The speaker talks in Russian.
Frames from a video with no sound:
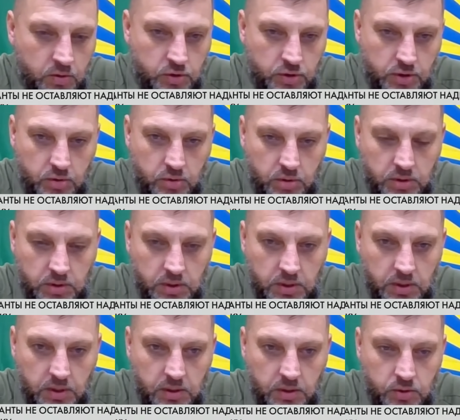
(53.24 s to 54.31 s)
окружить город,
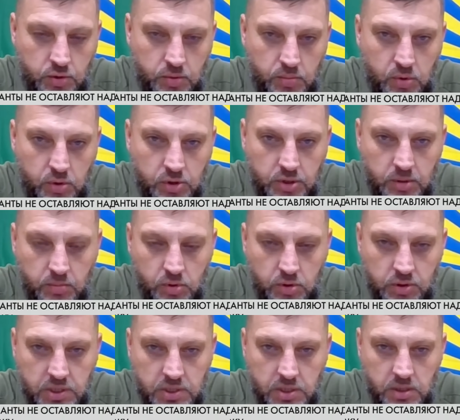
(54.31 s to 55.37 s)
они еще больше и
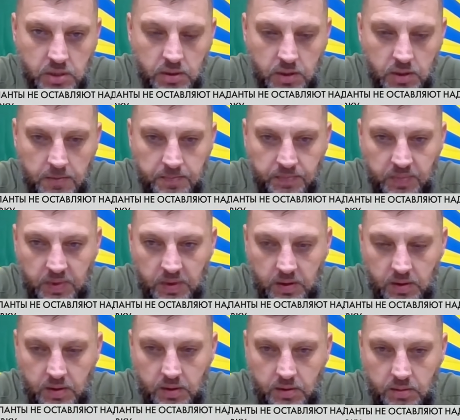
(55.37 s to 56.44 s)
больше сил
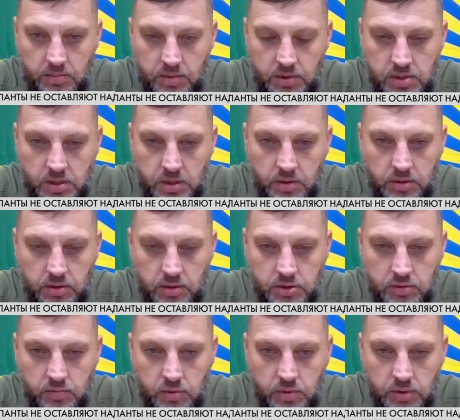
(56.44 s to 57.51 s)
Э, бросают
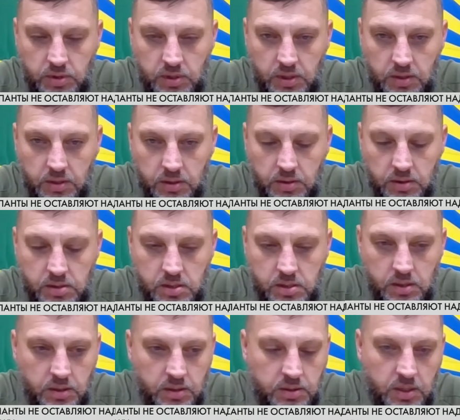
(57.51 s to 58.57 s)
и живой тех, и
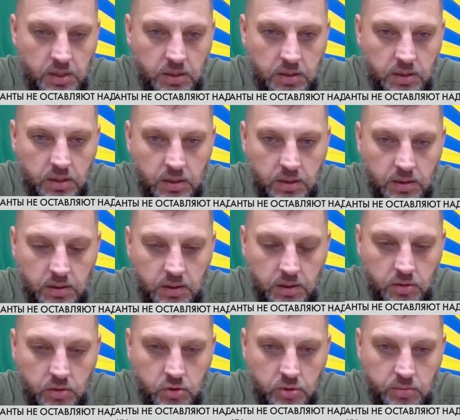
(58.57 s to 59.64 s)
силы, и техники
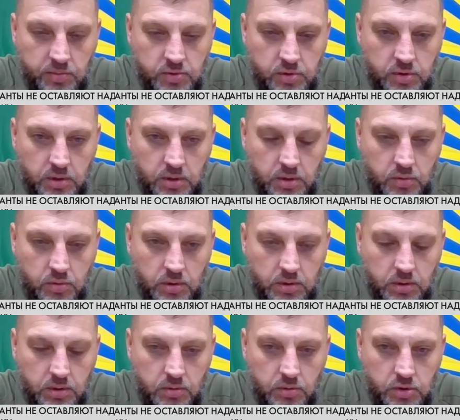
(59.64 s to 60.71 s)
для того, чтобы все-таки
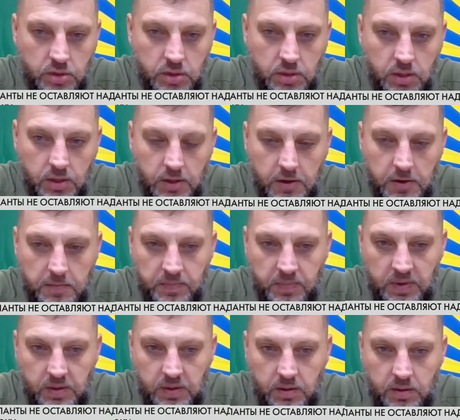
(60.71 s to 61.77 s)
город окружить.
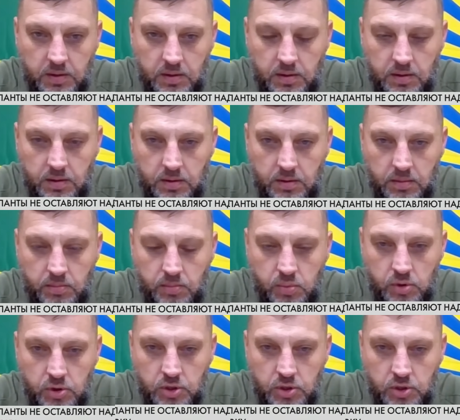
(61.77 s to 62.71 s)
Э,